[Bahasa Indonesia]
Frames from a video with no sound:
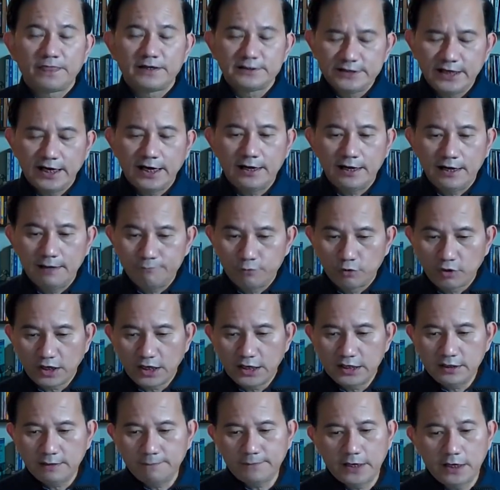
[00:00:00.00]
Saya akan
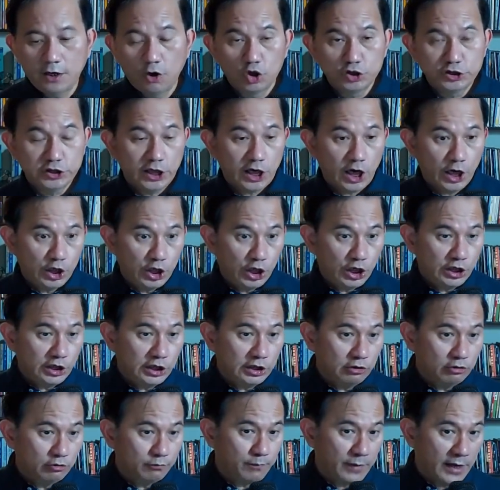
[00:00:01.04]
laporkan kepada OJK.
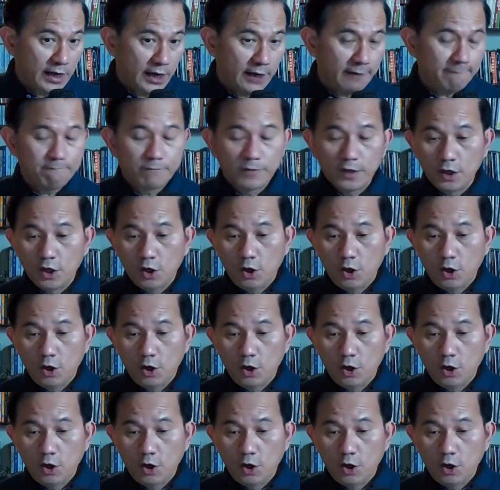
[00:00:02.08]
Ini lupa